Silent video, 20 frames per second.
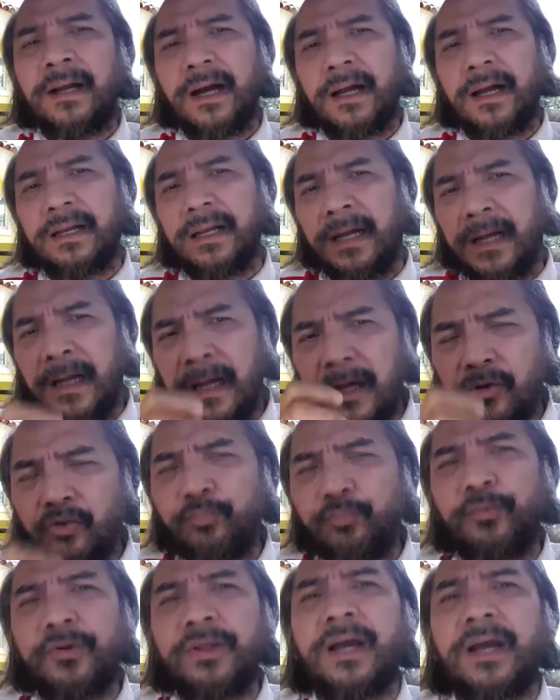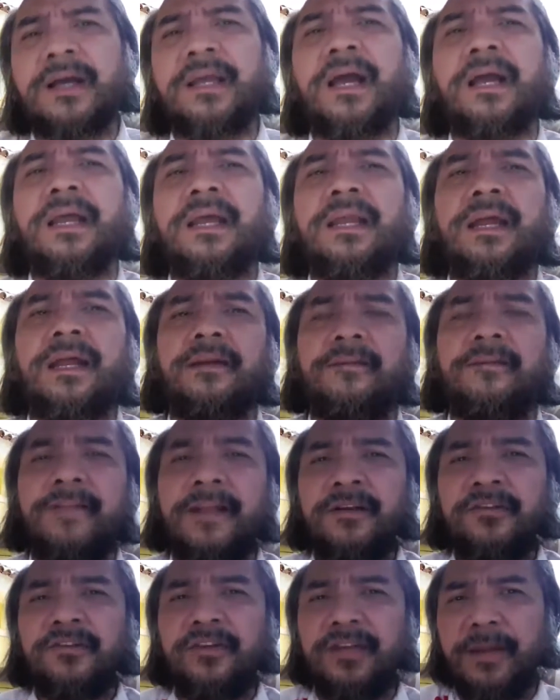Anda harus punya keyakinan
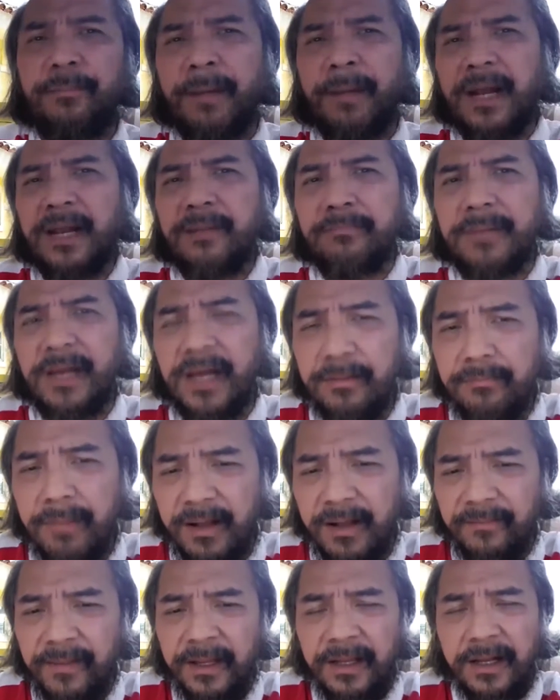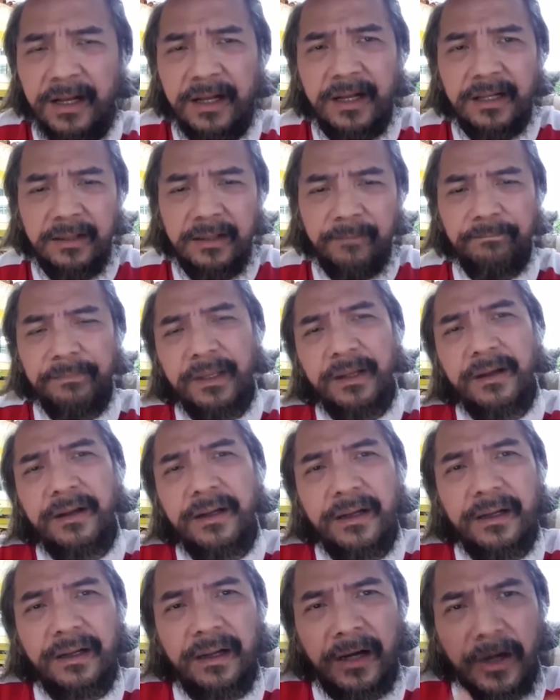setiap kali menerima uh,
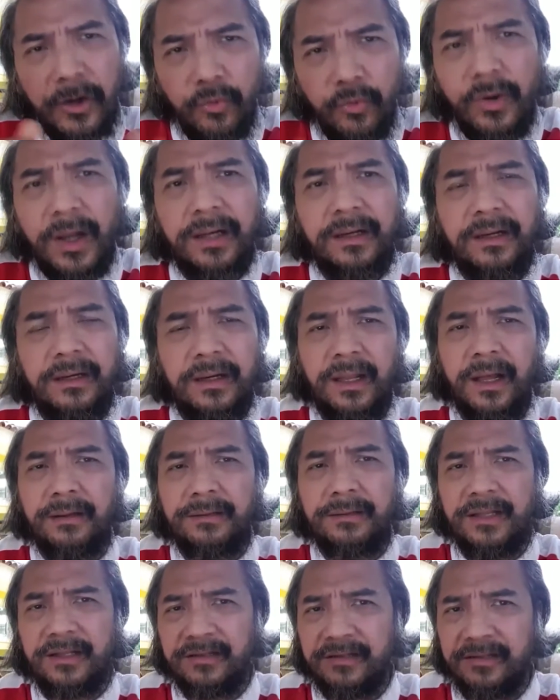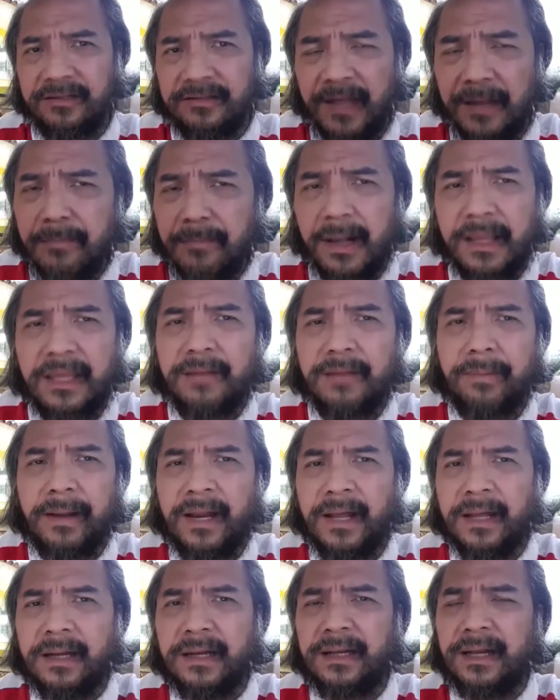uh renungan yang yang saya bagi
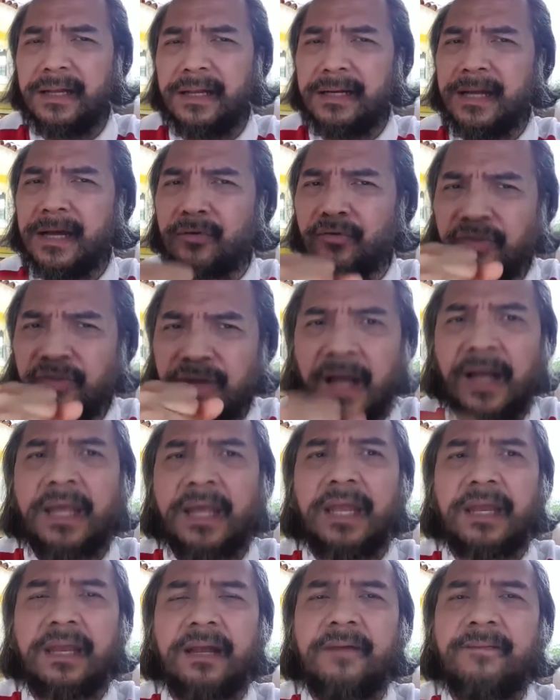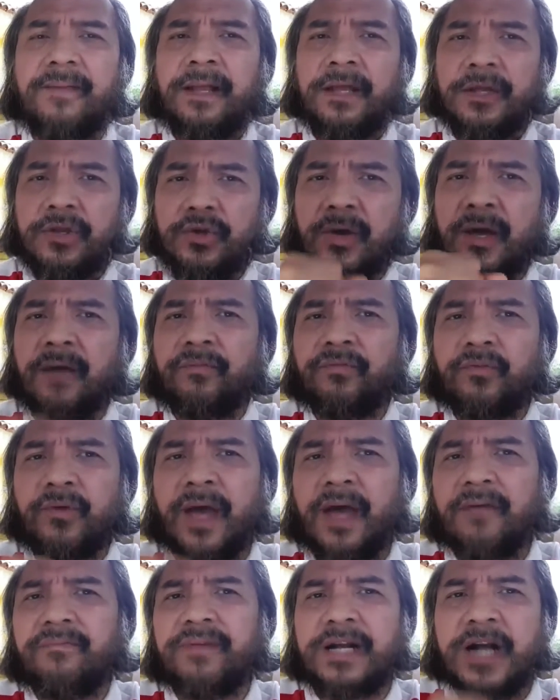kepada Anda. Anda harus yakin ya. You have to
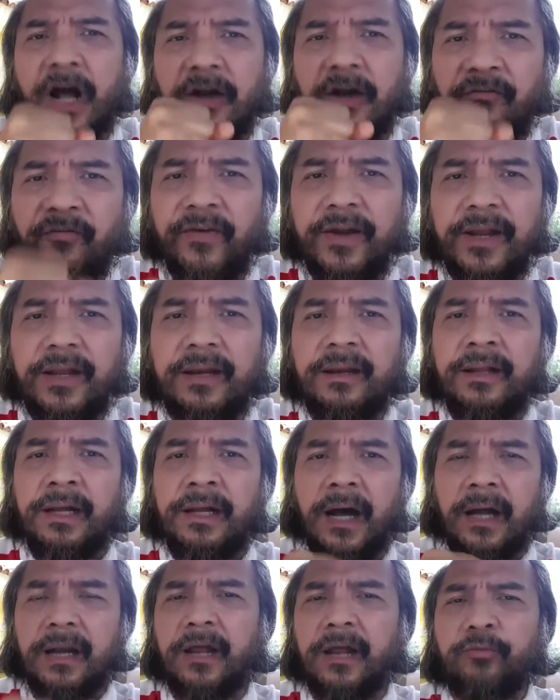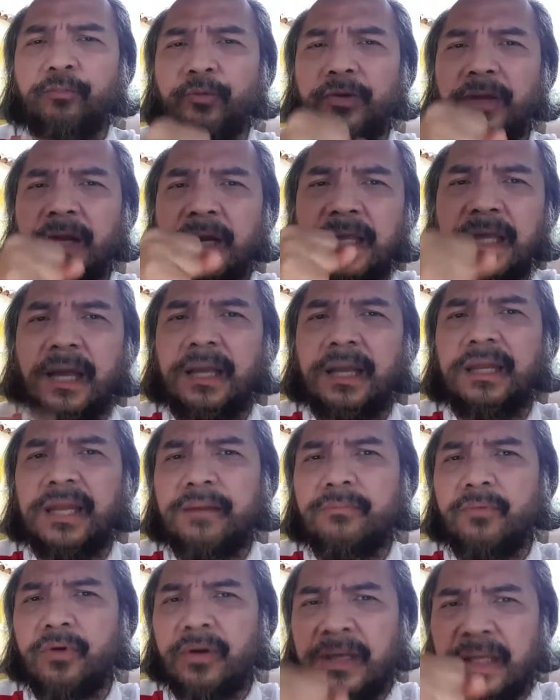have a confidence. Anda harus punya
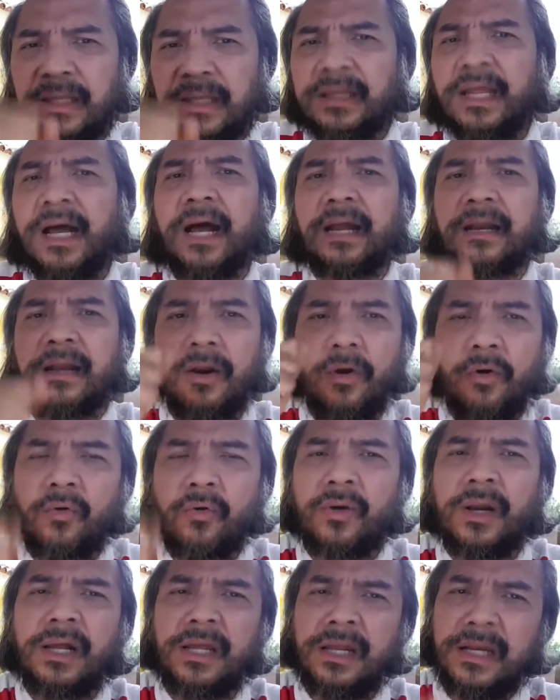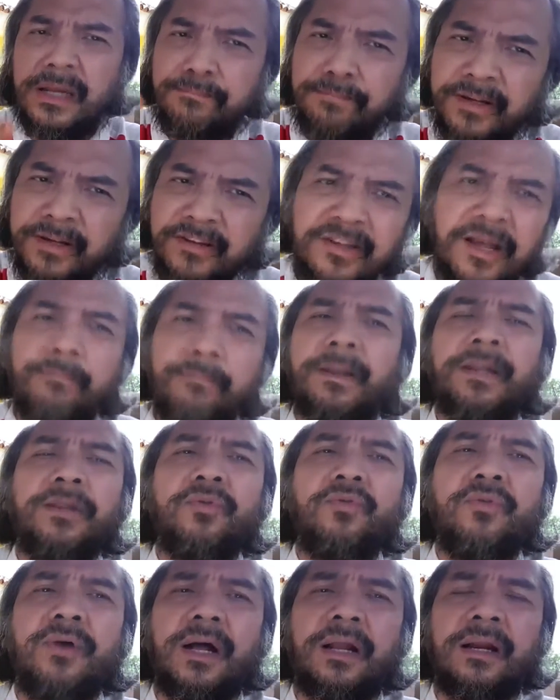keyakinan bahwa kita adalah orang yang dipersiapkan
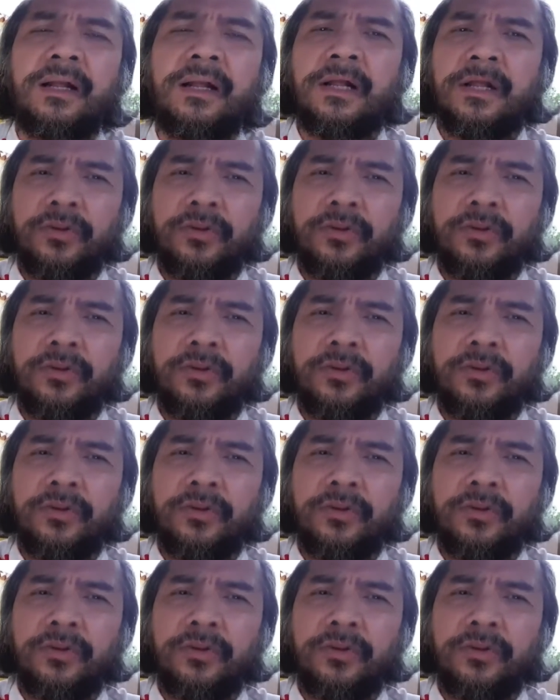Tuhan.